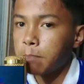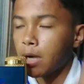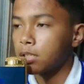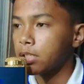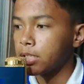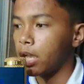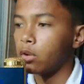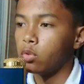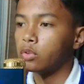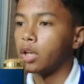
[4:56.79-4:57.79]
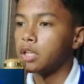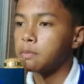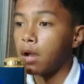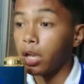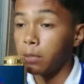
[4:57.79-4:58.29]
Pag nangyari yun guys,
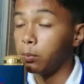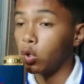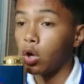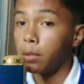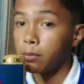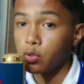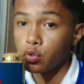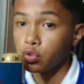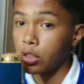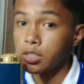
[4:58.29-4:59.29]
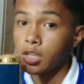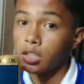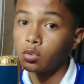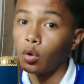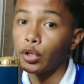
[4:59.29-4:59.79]
mga makakaipon ako kayo,
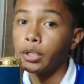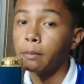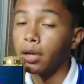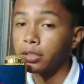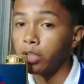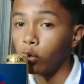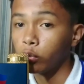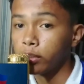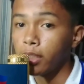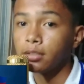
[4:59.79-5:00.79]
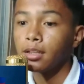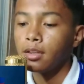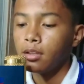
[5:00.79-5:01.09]
masusustensyahan ko kayo ng magandang content.